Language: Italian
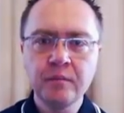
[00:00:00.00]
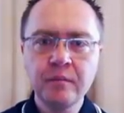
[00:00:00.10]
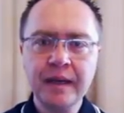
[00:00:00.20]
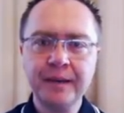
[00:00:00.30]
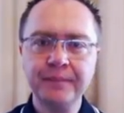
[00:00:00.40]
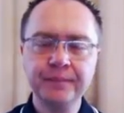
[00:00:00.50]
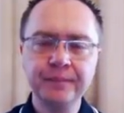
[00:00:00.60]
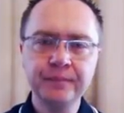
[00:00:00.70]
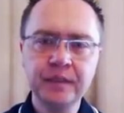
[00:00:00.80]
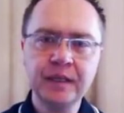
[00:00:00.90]
Beh,
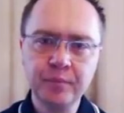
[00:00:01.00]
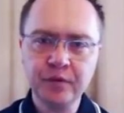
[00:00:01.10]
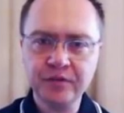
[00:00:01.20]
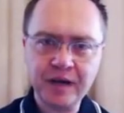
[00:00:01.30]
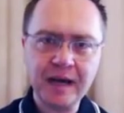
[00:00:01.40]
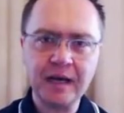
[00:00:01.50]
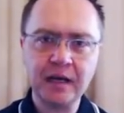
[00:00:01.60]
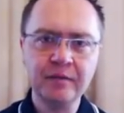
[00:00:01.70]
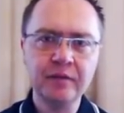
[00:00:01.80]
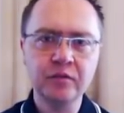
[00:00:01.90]
mm, tempo
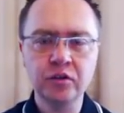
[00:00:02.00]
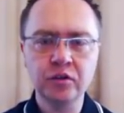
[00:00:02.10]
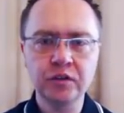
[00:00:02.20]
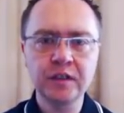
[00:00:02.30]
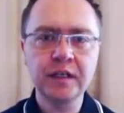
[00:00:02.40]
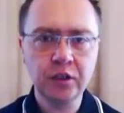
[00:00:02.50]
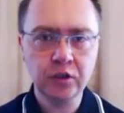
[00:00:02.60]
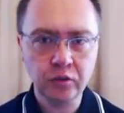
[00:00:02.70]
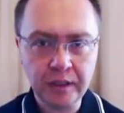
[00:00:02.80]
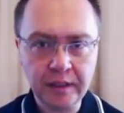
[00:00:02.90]
fa avevo
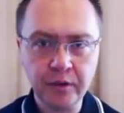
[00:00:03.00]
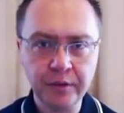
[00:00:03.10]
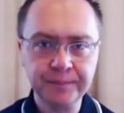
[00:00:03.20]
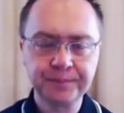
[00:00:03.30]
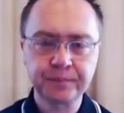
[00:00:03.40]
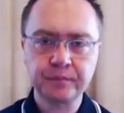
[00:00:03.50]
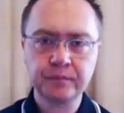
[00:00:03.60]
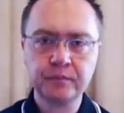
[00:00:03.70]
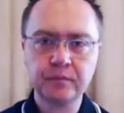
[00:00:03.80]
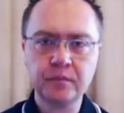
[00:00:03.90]
scritto un libro,
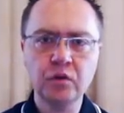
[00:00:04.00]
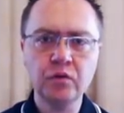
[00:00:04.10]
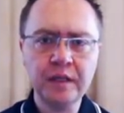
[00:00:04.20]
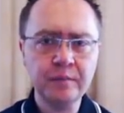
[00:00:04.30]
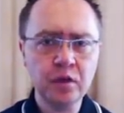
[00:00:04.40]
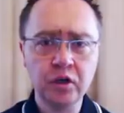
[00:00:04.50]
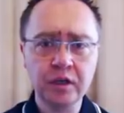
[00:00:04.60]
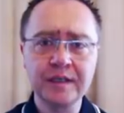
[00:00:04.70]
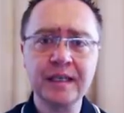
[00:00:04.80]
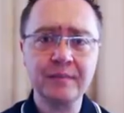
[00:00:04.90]
un
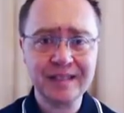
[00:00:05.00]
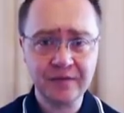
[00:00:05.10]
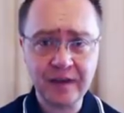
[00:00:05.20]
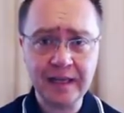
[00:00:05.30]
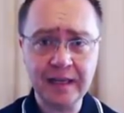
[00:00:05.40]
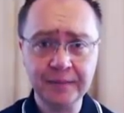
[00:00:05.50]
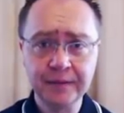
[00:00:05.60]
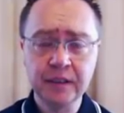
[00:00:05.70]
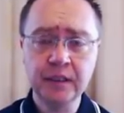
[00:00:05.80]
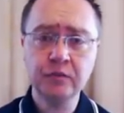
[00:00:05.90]
libro che si chiama Sveglia,
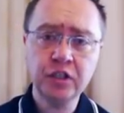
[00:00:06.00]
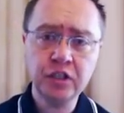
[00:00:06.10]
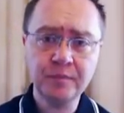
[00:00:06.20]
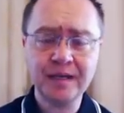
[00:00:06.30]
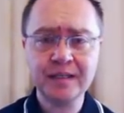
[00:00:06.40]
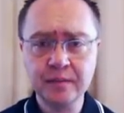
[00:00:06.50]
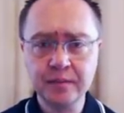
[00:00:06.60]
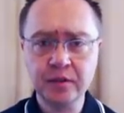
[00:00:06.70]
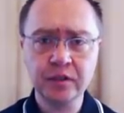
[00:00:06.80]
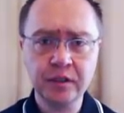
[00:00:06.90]
15 passi
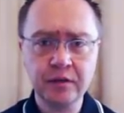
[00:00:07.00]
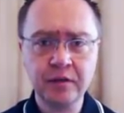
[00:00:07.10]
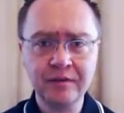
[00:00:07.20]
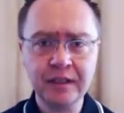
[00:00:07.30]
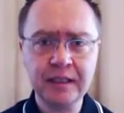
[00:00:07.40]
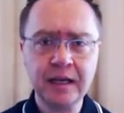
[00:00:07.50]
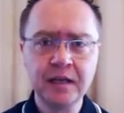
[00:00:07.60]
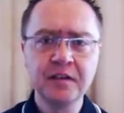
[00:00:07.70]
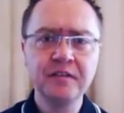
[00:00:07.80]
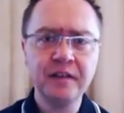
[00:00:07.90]
per ottenere una vita
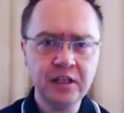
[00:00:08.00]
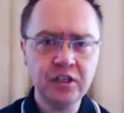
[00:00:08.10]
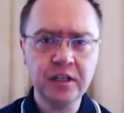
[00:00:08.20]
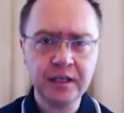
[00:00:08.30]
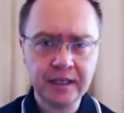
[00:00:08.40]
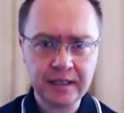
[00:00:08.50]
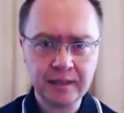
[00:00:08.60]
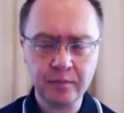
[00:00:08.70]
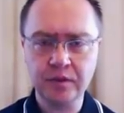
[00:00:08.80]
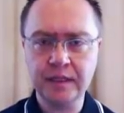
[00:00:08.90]
felice e ricca
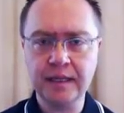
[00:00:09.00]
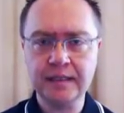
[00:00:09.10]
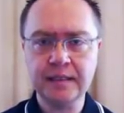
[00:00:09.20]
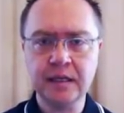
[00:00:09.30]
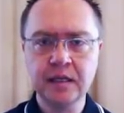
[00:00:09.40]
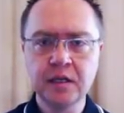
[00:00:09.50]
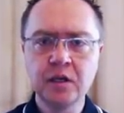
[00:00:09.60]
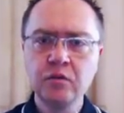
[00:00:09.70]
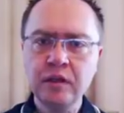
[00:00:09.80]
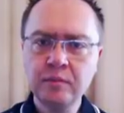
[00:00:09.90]
di abbondanza.
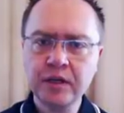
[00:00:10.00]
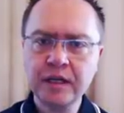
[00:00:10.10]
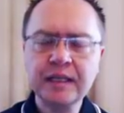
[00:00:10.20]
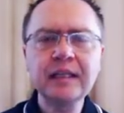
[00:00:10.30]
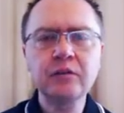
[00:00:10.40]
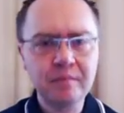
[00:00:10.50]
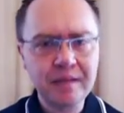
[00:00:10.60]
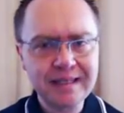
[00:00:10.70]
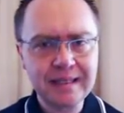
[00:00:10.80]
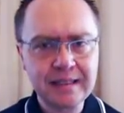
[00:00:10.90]
Un libro che è andato
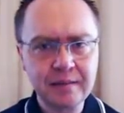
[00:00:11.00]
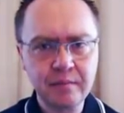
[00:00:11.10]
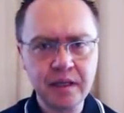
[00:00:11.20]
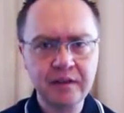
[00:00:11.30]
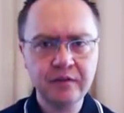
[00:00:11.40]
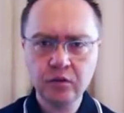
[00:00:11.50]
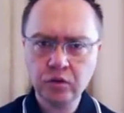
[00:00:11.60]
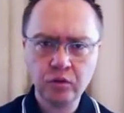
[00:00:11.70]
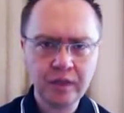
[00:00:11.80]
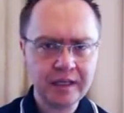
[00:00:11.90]
abbastanza bene, ha
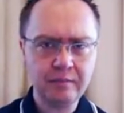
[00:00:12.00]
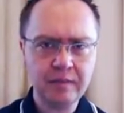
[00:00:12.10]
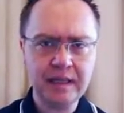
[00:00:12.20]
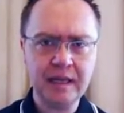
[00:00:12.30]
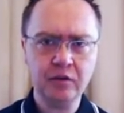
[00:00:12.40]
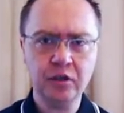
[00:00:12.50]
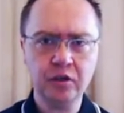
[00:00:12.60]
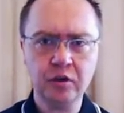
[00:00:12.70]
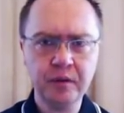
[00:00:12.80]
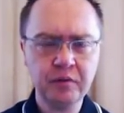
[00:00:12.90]
venduto qualche migliaio di
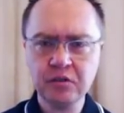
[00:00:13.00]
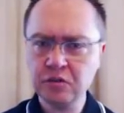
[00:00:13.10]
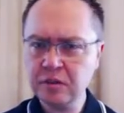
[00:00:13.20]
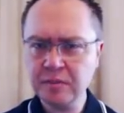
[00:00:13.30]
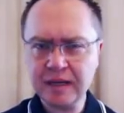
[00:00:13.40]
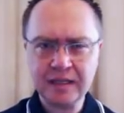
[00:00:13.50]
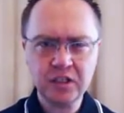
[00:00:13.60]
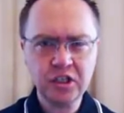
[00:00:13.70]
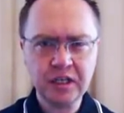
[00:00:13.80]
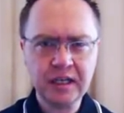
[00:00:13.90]
copie, questo si parla
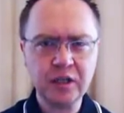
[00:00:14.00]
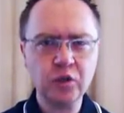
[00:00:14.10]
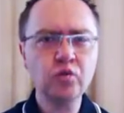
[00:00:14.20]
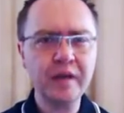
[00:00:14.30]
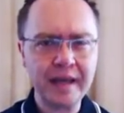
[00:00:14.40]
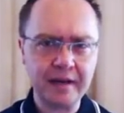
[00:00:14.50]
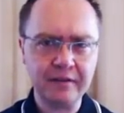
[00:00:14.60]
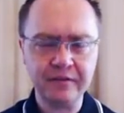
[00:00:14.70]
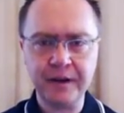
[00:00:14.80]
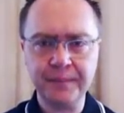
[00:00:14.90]
di circa due
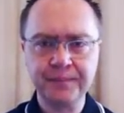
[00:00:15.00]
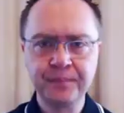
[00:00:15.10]
anni fa.